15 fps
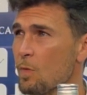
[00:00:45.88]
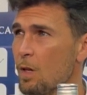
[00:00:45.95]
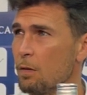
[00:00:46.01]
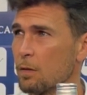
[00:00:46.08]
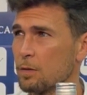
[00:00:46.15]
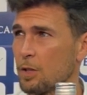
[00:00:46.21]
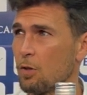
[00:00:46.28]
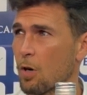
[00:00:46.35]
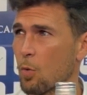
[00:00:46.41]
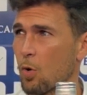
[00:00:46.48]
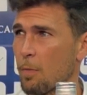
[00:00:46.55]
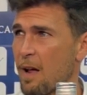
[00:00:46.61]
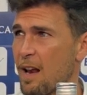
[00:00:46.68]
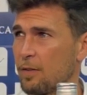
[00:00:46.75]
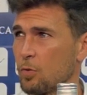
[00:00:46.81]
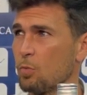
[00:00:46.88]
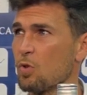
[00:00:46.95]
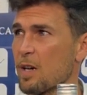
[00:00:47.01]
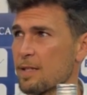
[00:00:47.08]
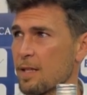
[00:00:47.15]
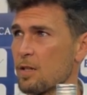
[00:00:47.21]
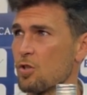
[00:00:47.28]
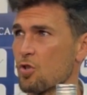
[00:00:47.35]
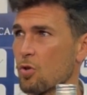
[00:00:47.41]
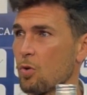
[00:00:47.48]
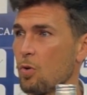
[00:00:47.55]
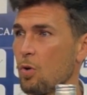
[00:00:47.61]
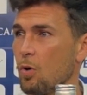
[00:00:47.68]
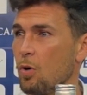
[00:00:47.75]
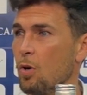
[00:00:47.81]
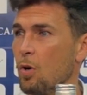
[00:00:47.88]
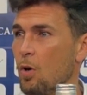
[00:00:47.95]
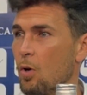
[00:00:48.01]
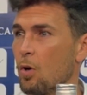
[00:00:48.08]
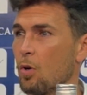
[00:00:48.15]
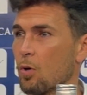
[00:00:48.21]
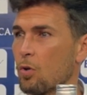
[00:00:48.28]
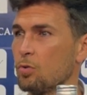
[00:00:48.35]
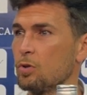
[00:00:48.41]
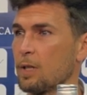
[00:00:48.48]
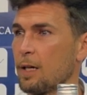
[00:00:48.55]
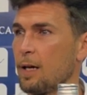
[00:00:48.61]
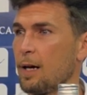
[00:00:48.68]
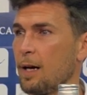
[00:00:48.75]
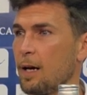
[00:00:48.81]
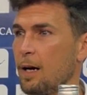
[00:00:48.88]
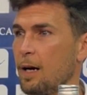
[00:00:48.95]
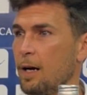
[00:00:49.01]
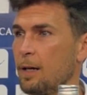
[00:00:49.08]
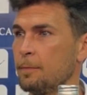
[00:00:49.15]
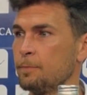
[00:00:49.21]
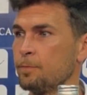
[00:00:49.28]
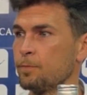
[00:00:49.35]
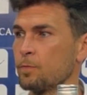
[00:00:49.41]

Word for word: Si no recuerdo mal, él tuvo un ascenso contra,